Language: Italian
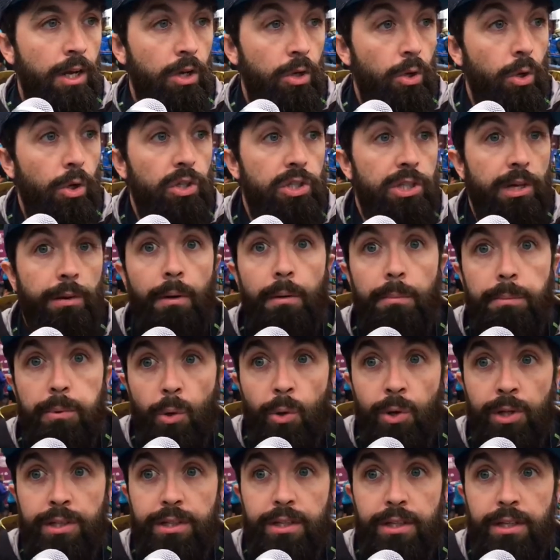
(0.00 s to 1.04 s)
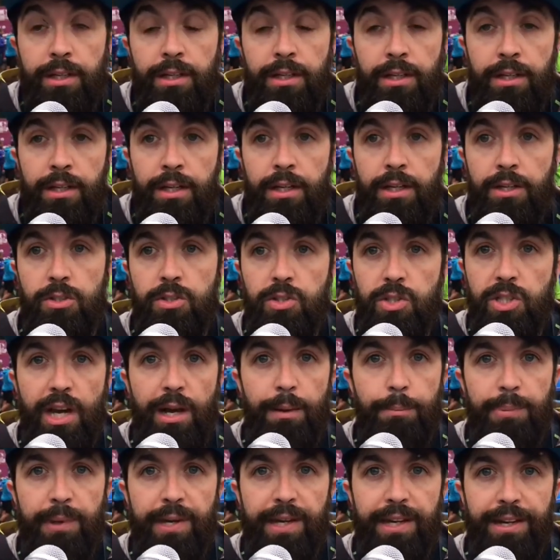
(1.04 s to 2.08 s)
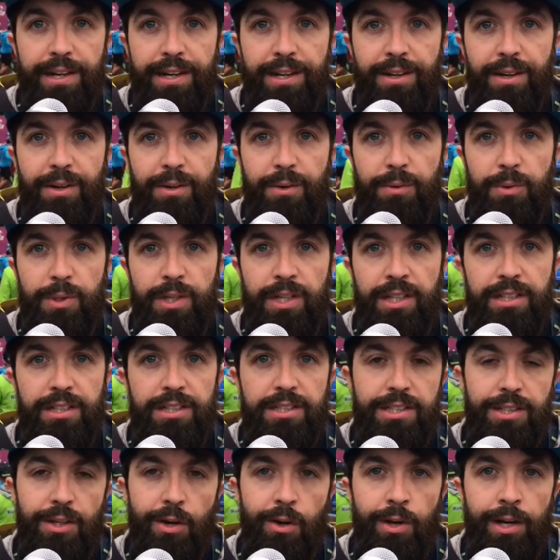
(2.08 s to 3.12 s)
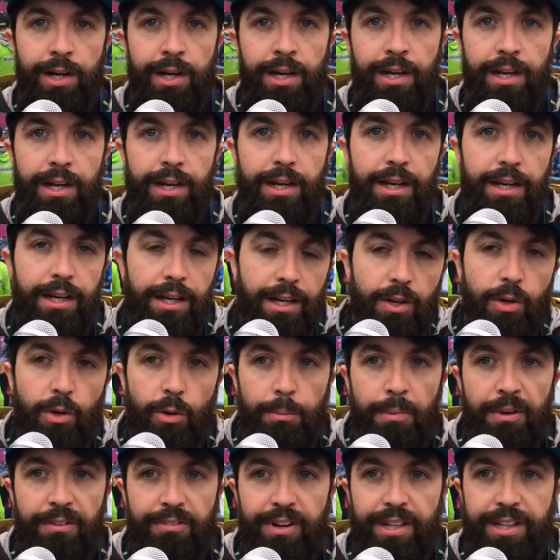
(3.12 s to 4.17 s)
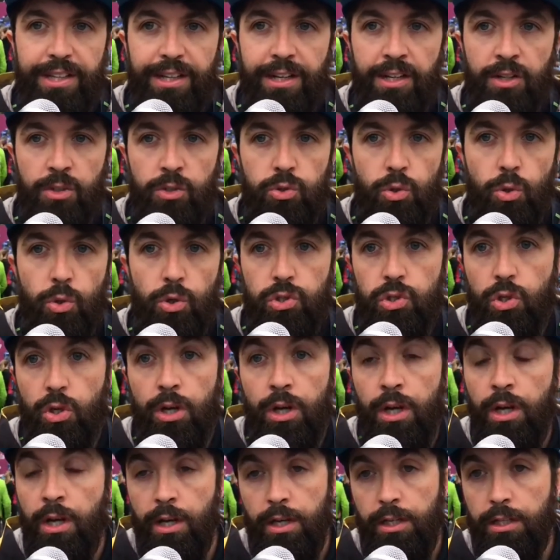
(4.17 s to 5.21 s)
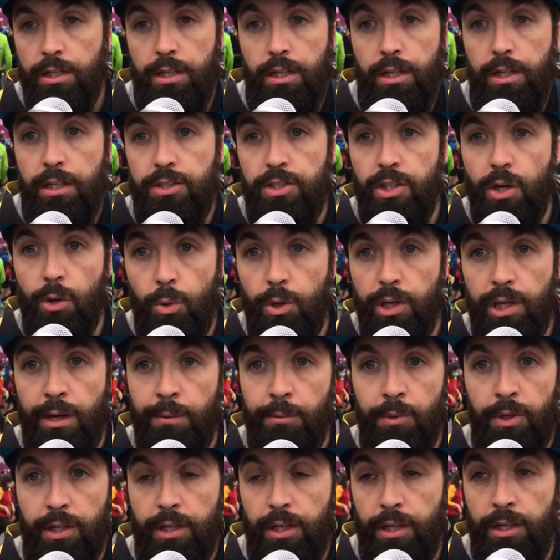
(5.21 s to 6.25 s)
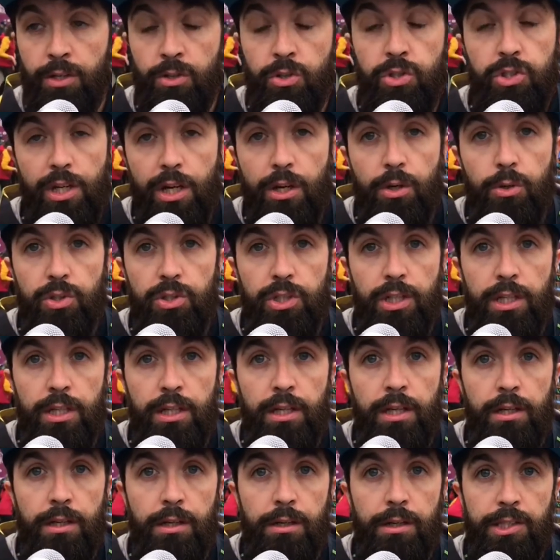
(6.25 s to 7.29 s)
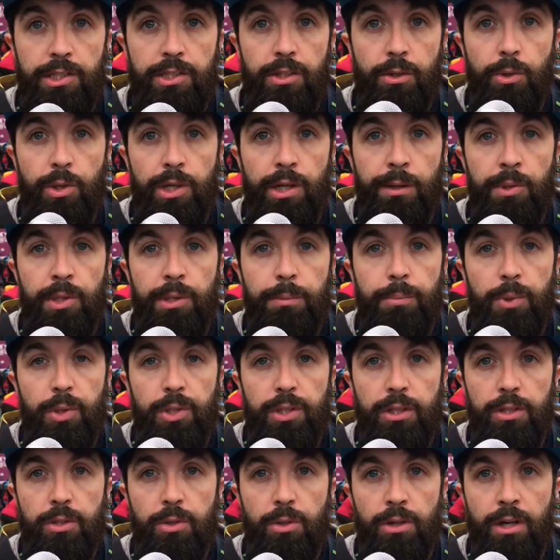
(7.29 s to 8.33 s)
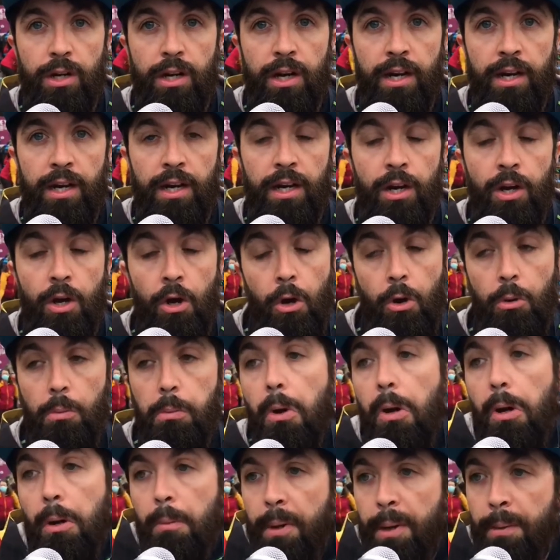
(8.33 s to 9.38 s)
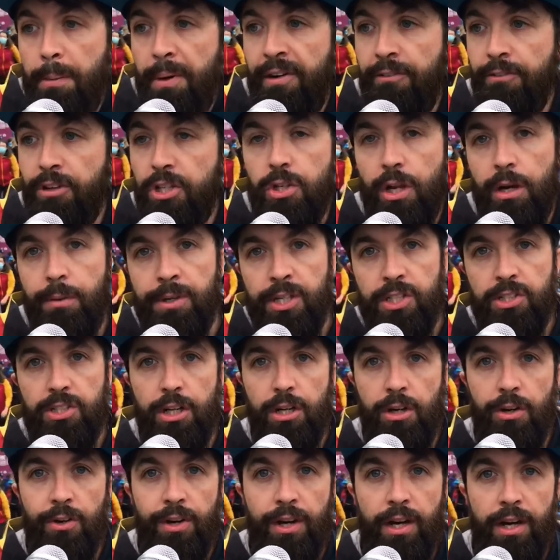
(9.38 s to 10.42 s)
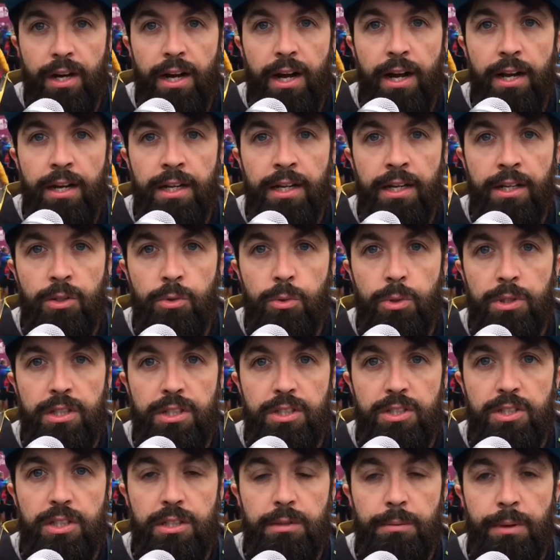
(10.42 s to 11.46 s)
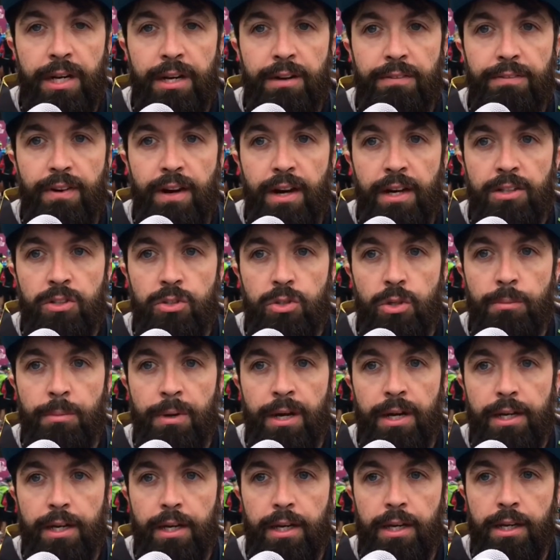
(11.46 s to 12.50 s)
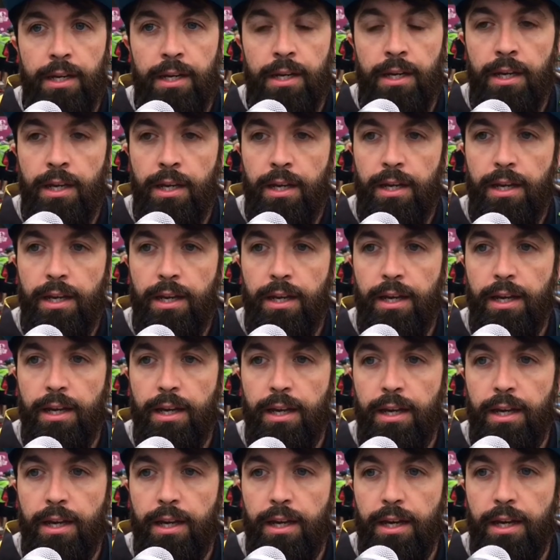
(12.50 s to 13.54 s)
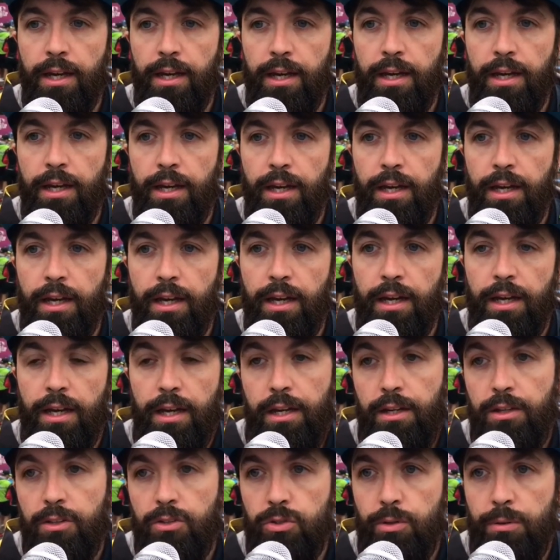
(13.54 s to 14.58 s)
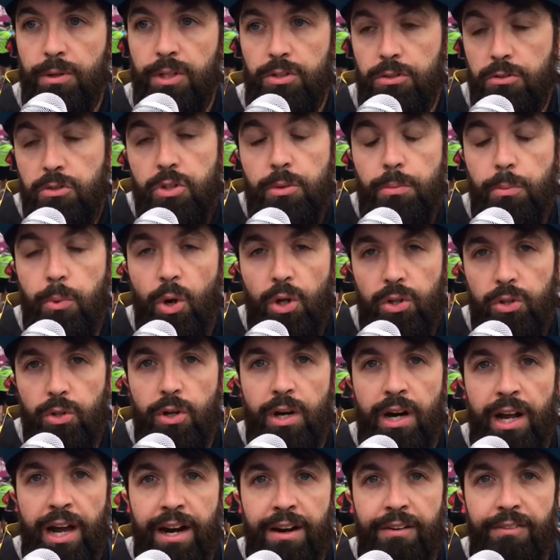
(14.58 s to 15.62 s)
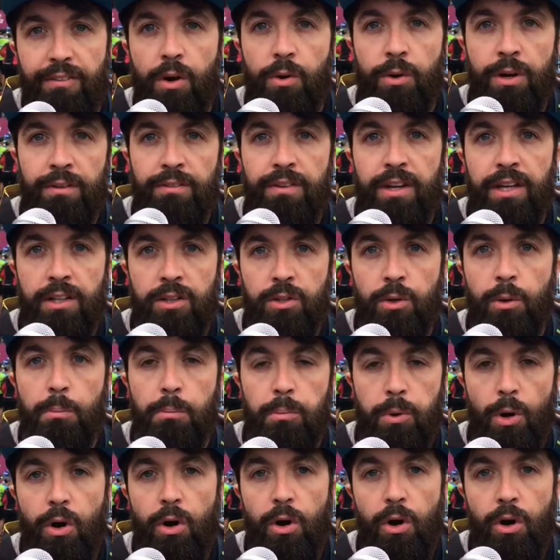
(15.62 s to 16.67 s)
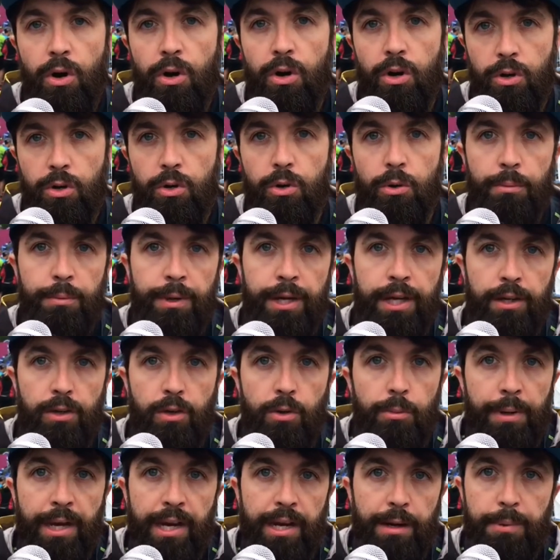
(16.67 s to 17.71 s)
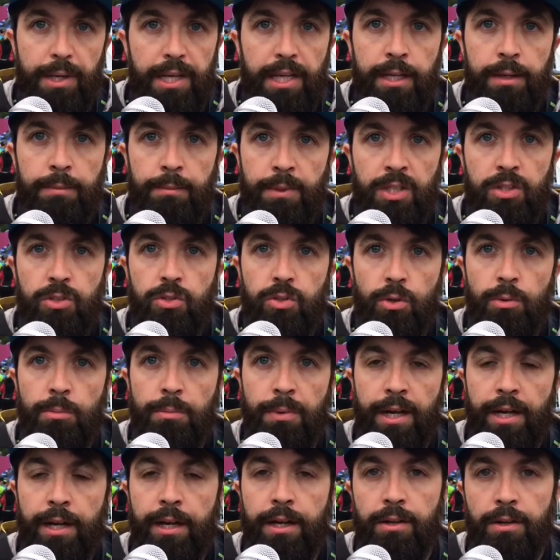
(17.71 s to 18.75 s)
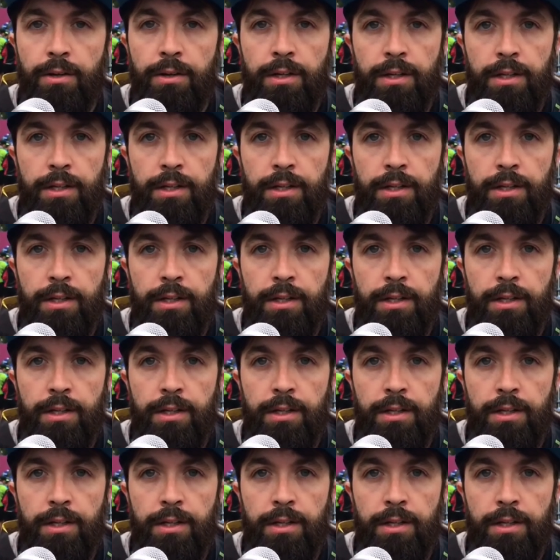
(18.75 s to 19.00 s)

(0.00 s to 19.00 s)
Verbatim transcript: Noi siamo pronti sia per un'edizione come fatta l'anno scorso, che ci auguriamo che non sia così, eh, ci auguriamo di poter tornare un po' come abbiamo visto alla marcia longa running due o tre settimane fa, insomma, che eh, insomma, si può tornare a fare un evento un po' come, come era prima, insomma, ecco.